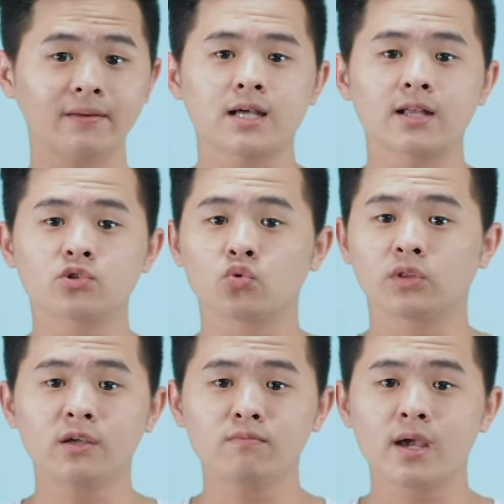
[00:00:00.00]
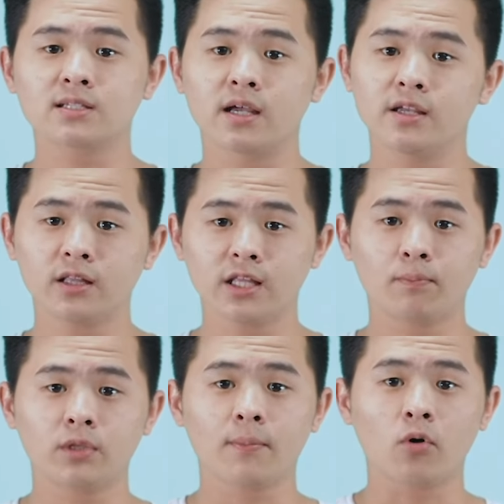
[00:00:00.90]
Saat syuting biasanya
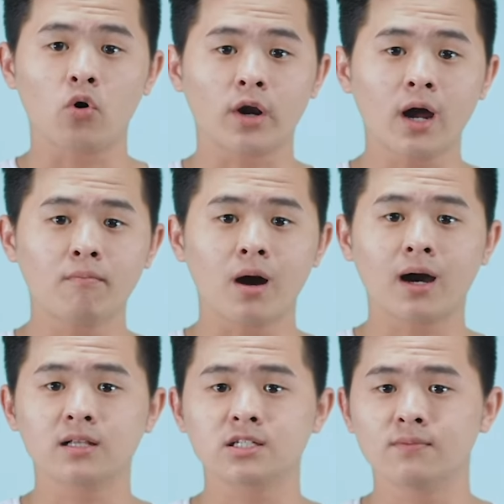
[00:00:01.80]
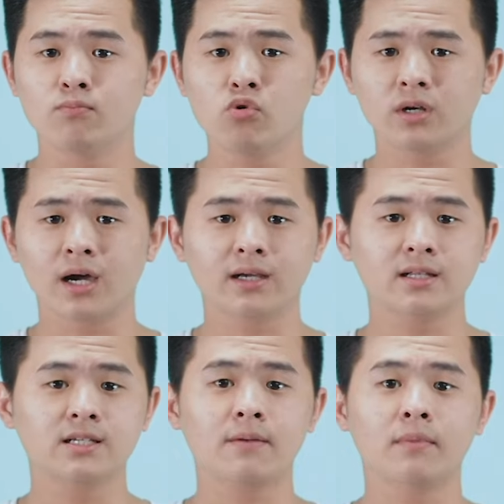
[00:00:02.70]
tiap-tiap orang bakal sibuk dengan
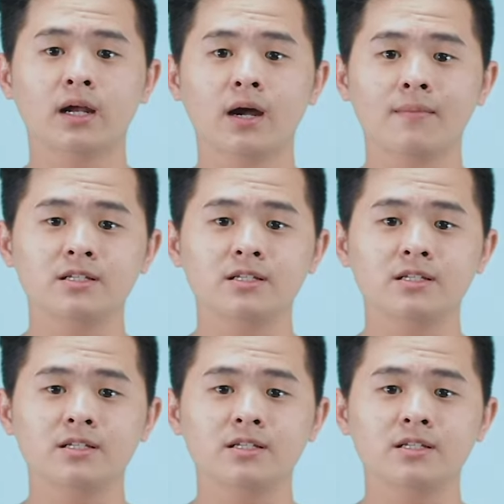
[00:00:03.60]
kerjaan mereka